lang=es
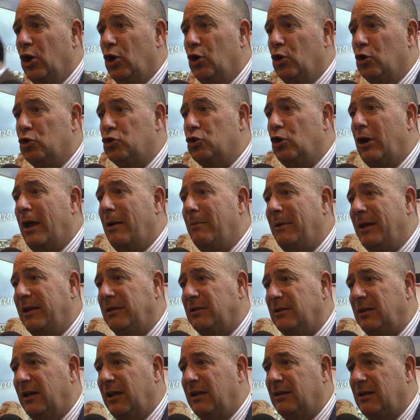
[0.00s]
no
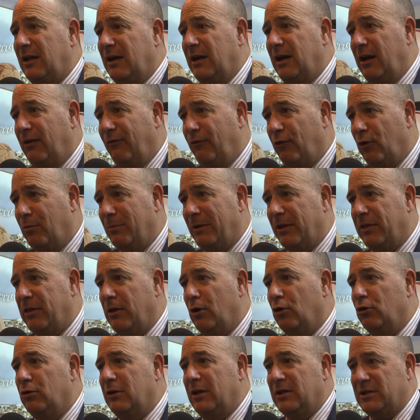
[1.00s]
solamente tener
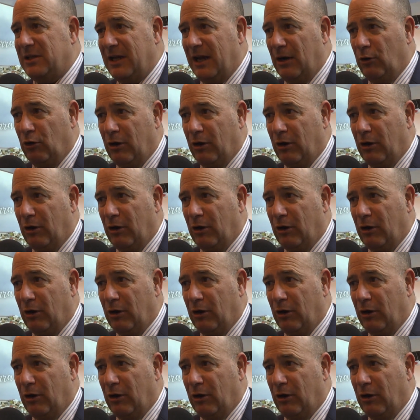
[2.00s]
información de esa